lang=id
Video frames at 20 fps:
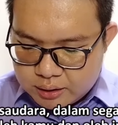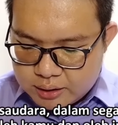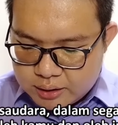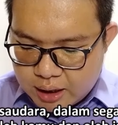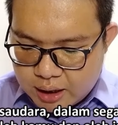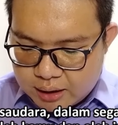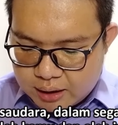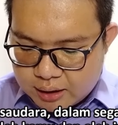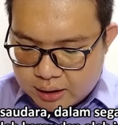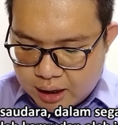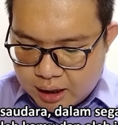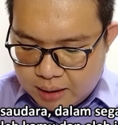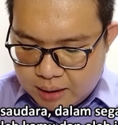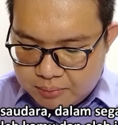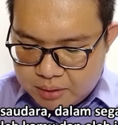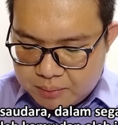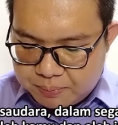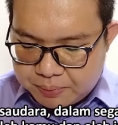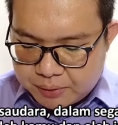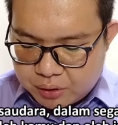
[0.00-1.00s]
yang
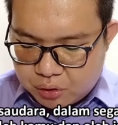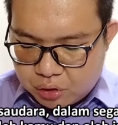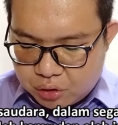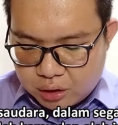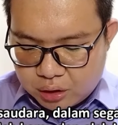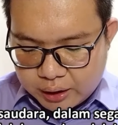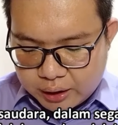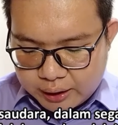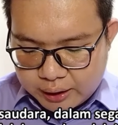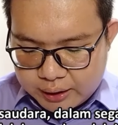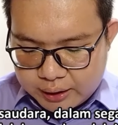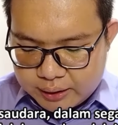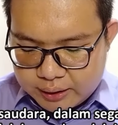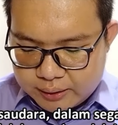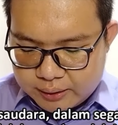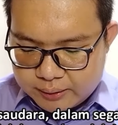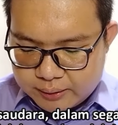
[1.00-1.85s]
kami peroleh